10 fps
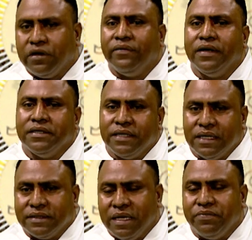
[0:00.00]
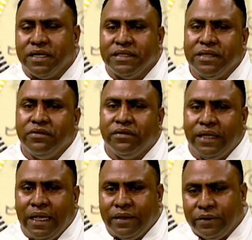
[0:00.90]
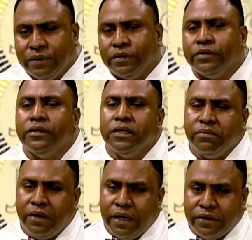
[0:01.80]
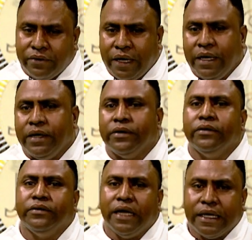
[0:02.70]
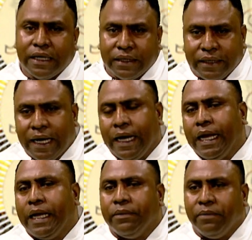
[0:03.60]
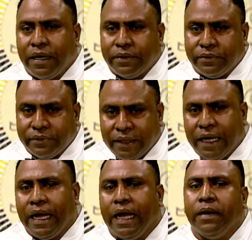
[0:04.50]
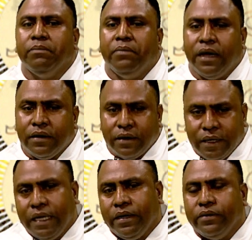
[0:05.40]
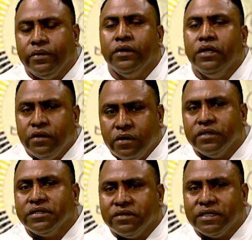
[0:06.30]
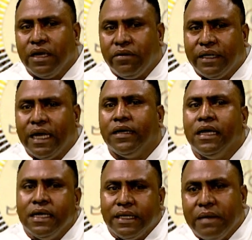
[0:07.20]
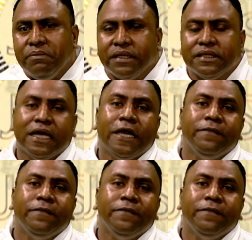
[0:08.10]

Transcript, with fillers: Sera, sempre simu título baruelo nakarten barukten bandido no tambah tambasa